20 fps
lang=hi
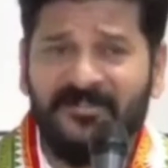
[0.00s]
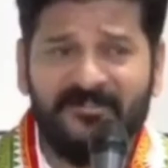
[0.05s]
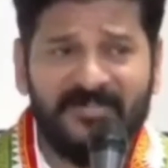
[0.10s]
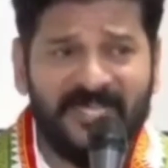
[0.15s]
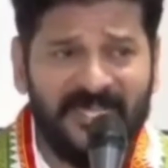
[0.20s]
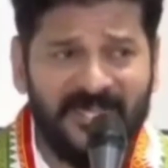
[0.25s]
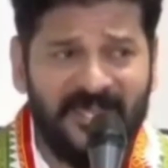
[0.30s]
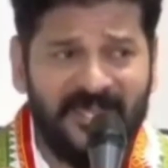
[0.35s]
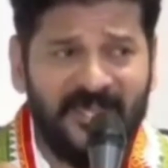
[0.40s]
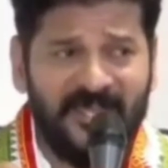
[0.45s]

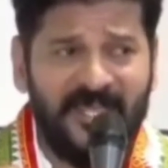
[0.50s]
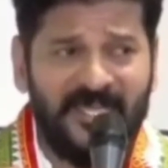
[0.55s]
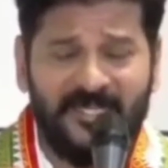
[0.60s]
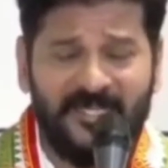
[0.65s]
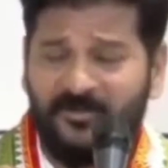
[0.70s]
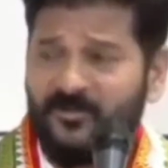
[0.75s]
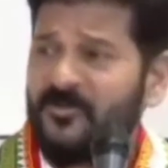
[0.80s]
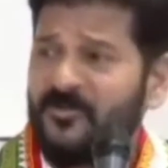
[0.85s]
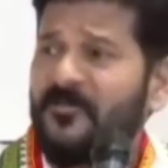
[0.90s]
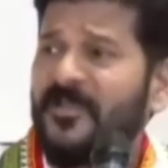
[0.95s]
तेलंगाना
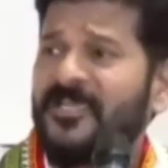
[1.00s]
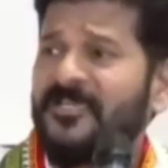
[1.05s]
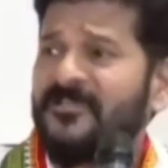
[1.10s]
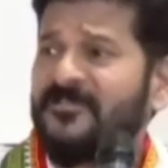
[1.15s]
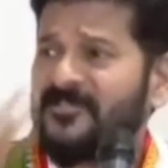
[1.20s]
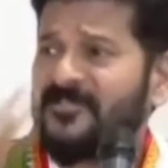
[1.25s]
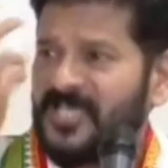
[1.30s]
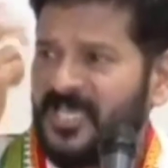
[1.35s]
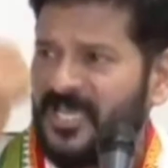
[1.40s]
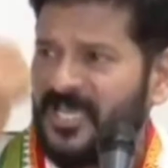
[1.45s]
को मैं
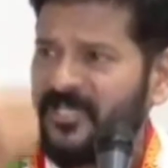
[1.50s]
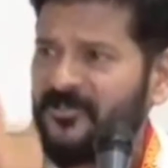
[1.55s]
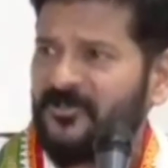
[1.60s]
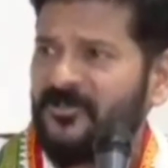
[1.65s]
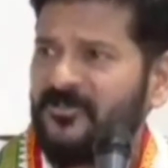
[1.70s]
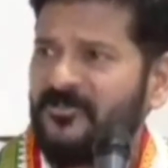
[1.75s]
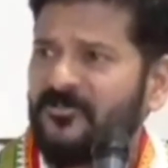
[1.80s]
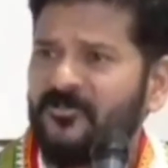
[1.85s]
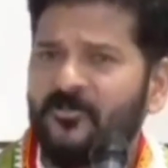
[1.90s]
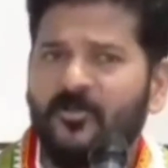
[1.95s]
चलाता
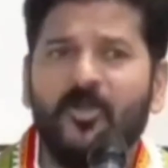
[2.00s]
हूँ